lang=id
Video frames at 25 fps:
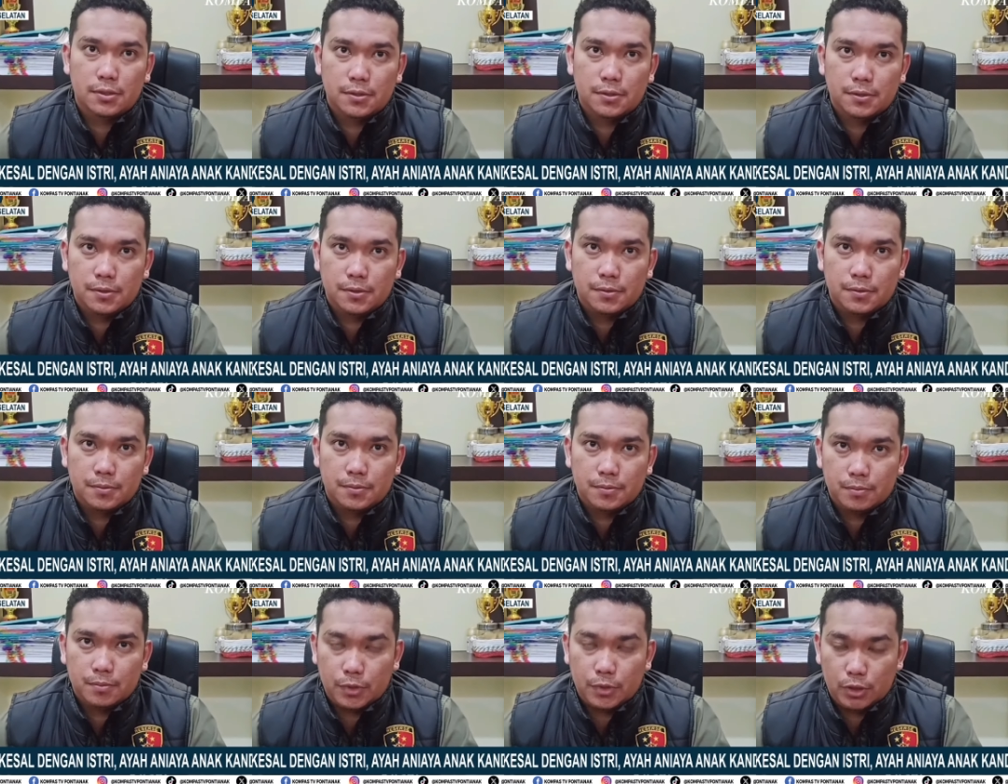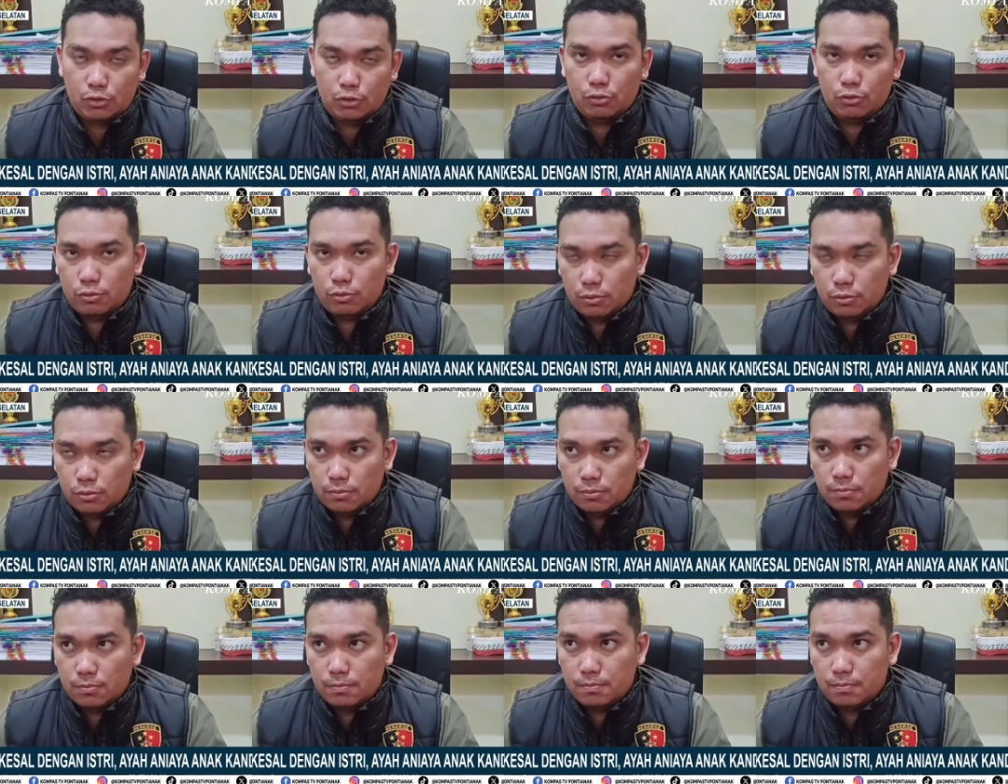Hmm.
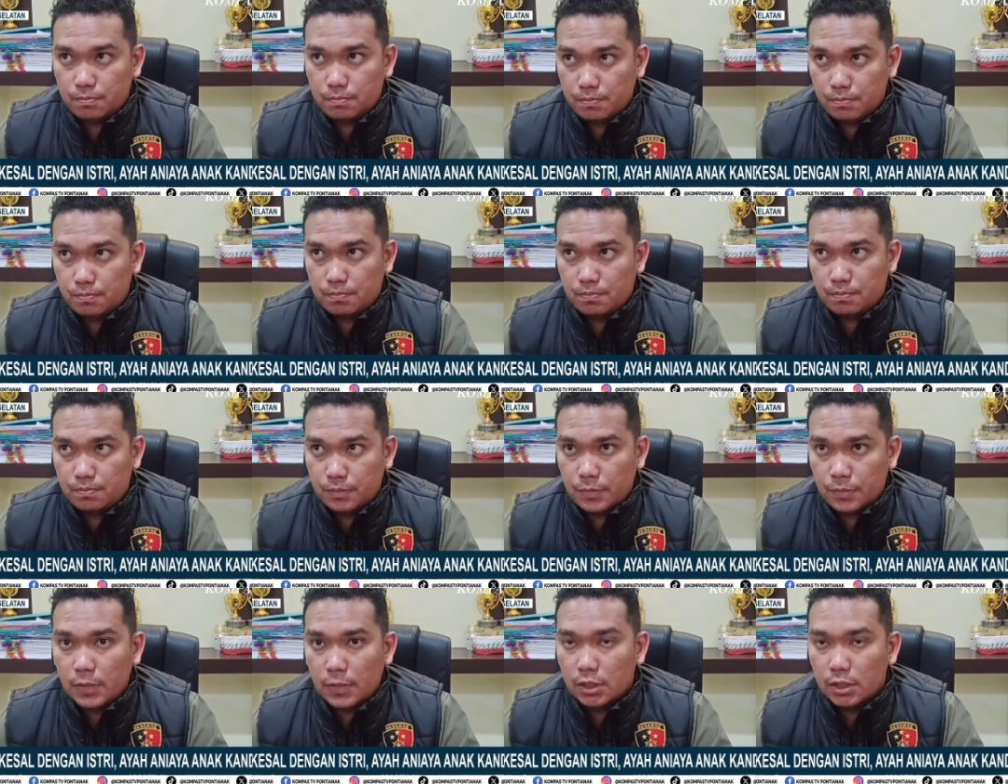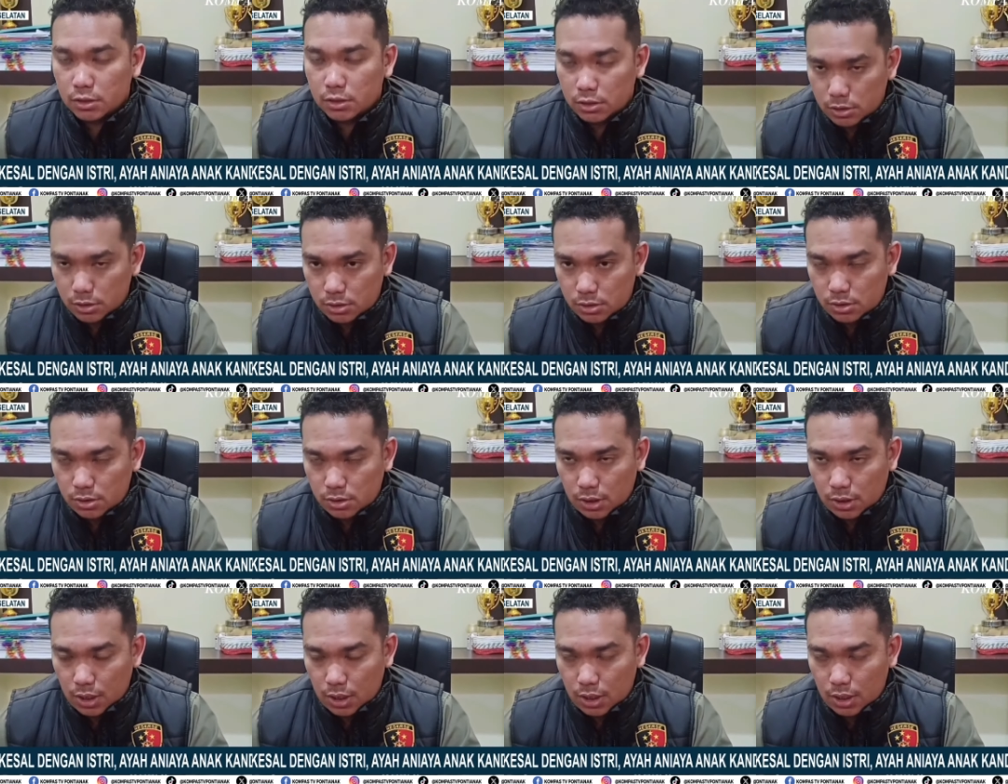Sekarang pelaku sudah diamankan?
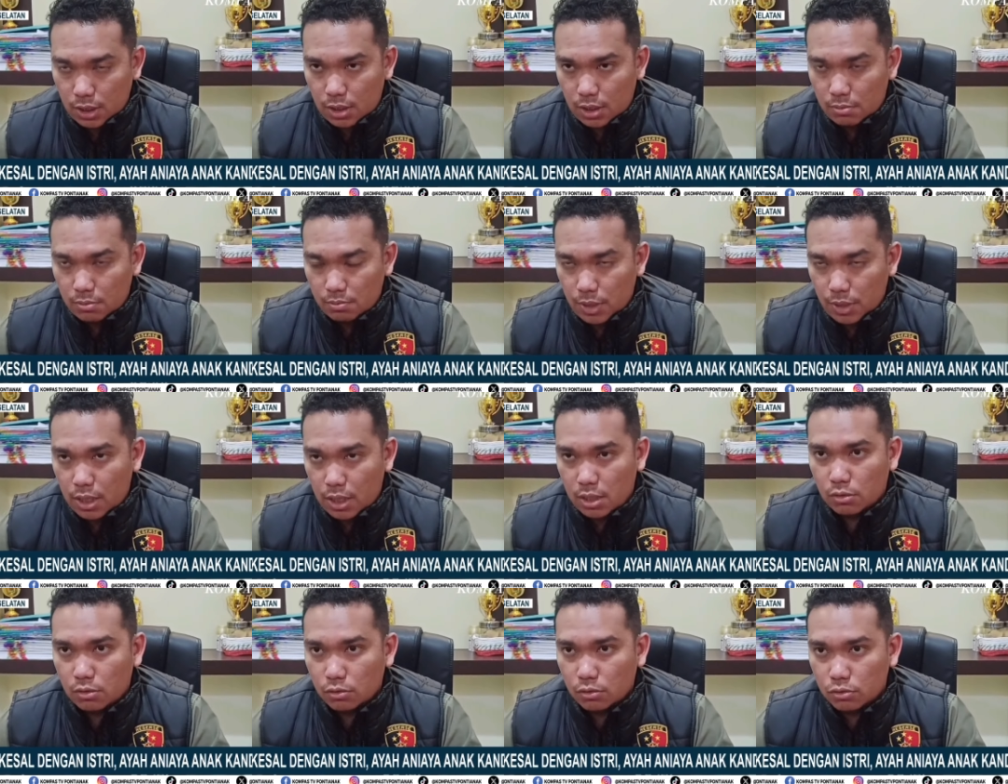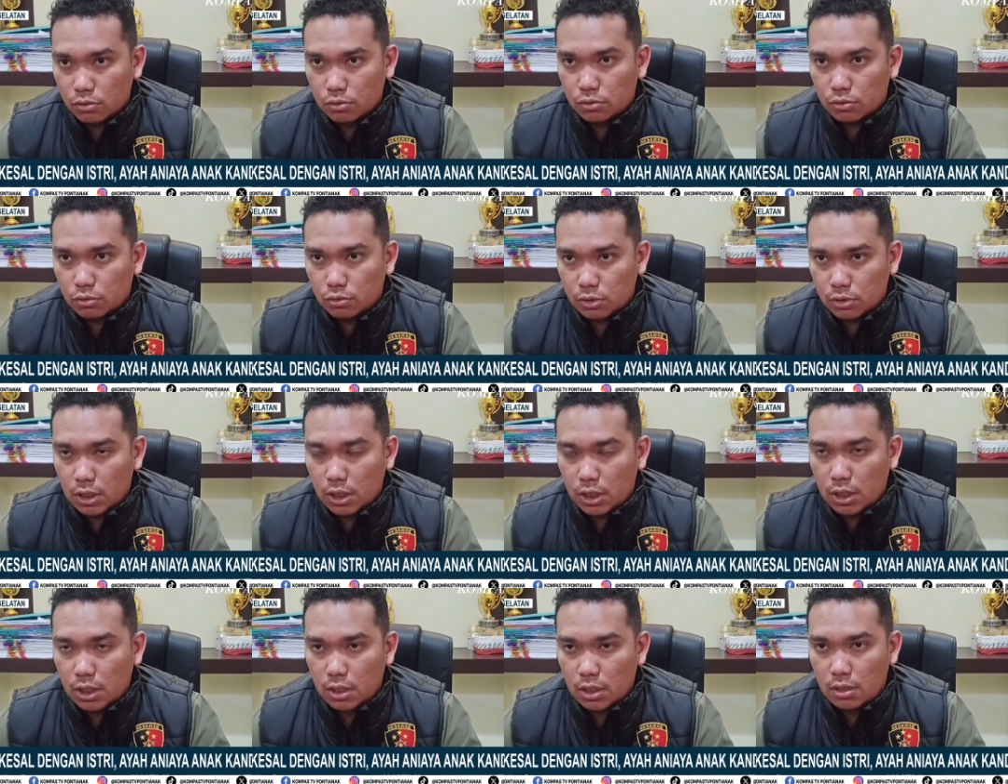Sekarang pelaku
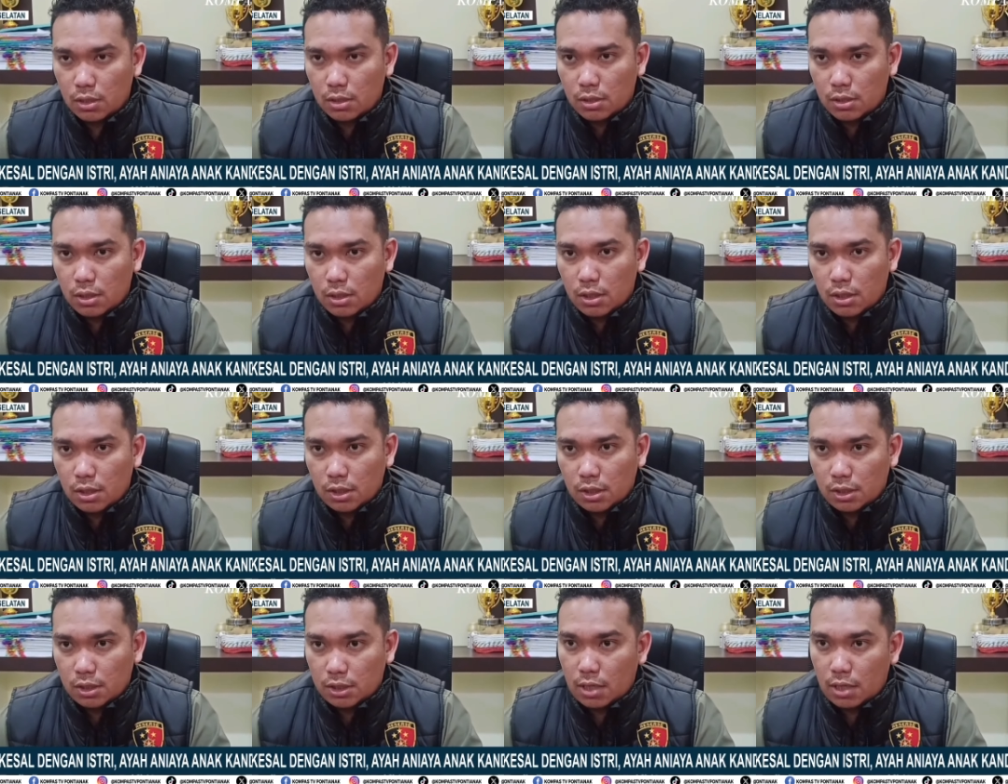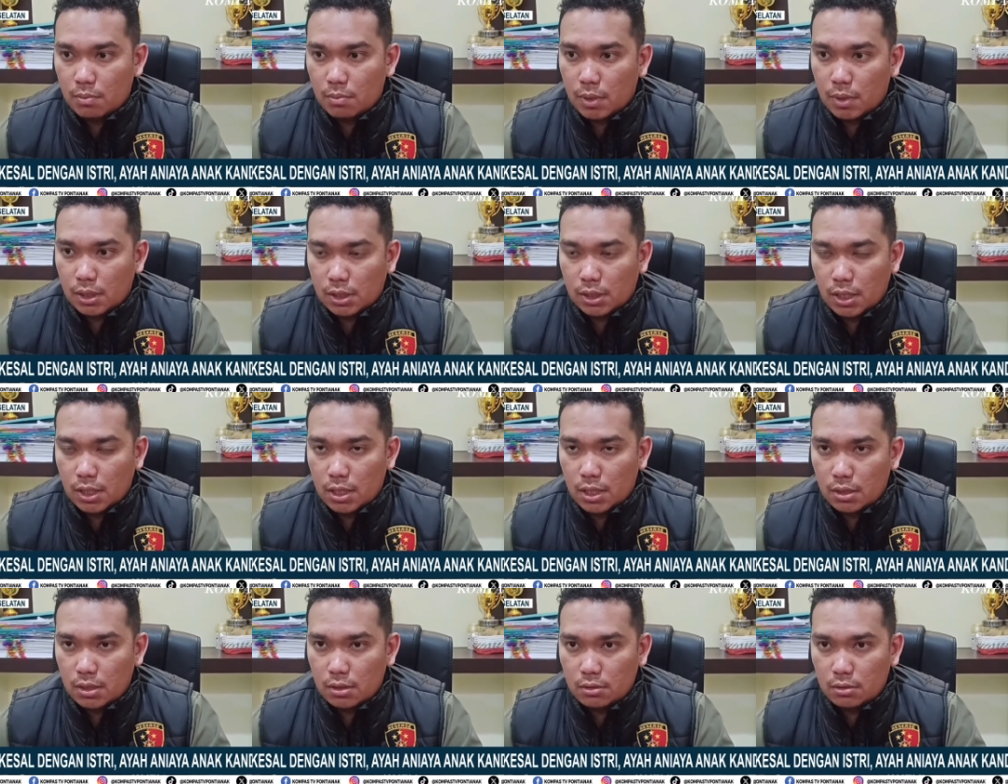sudah kita
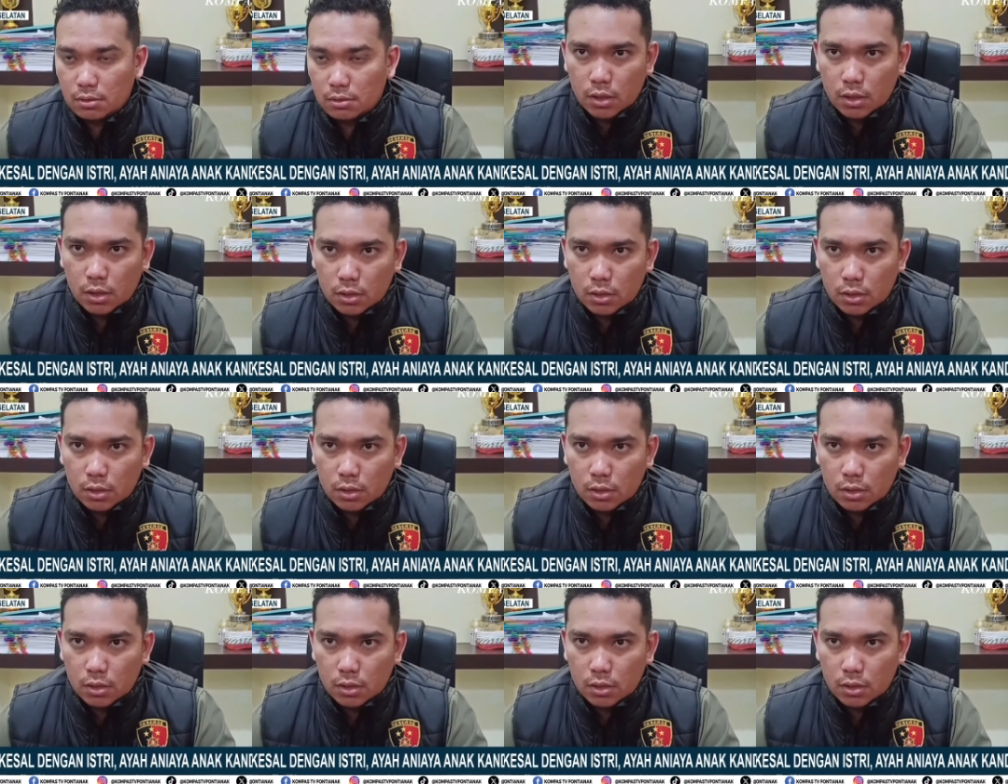amankan.